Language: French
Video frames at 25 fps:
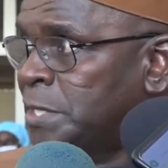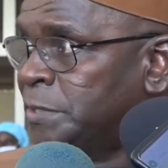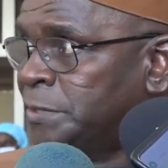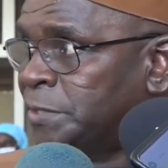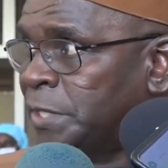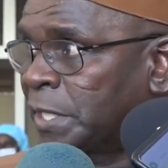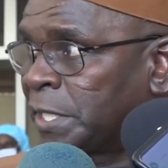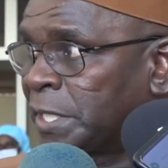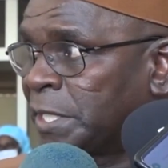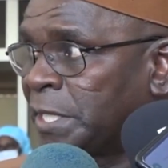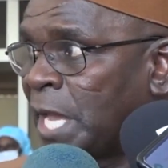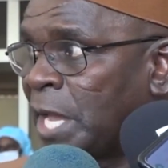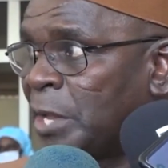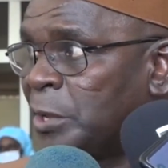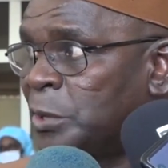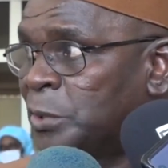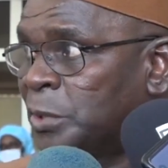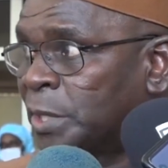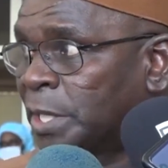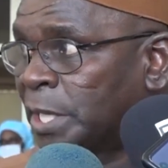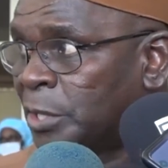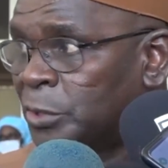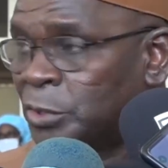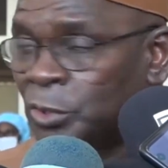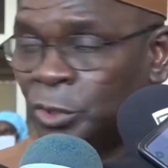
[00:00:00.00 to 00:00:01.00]
c'est qu'il y a
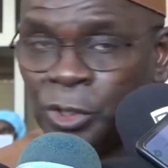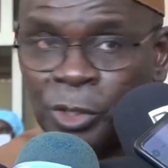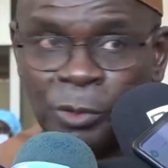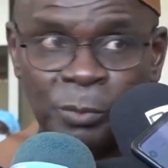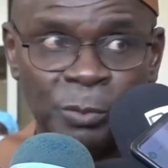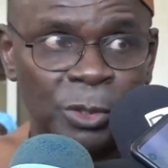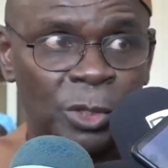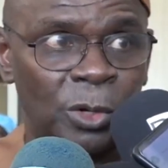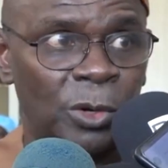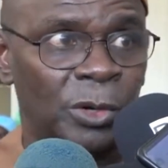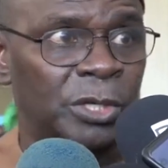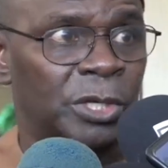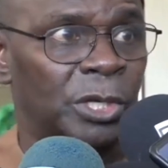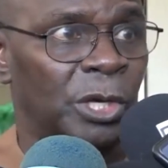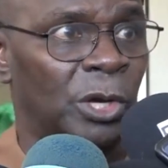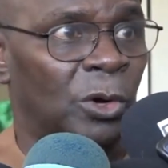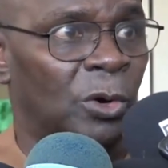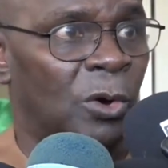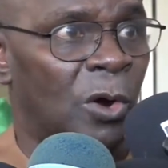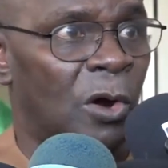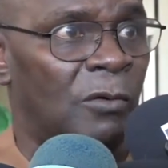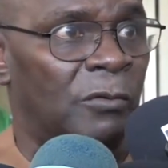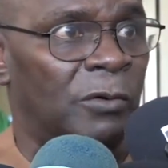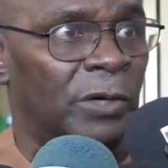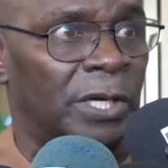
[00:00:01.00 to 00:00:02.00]
une réunion de bureau qui
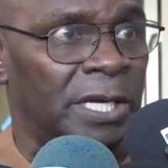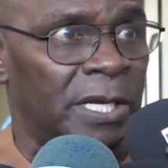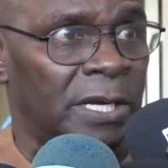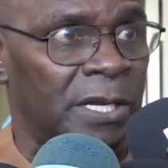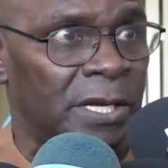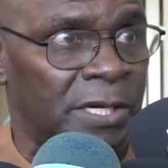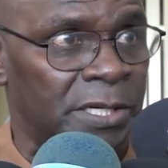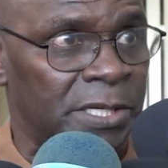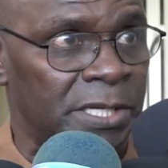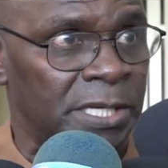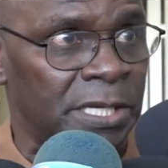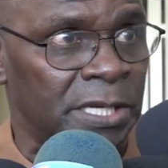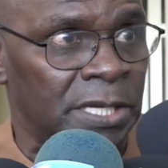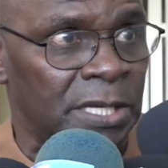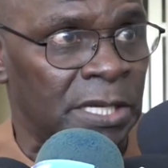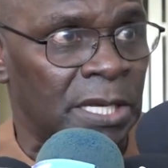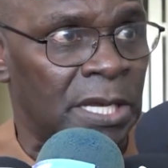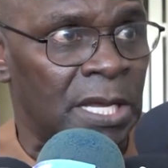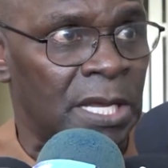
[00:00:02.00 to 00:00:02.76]
est convoquée lundi.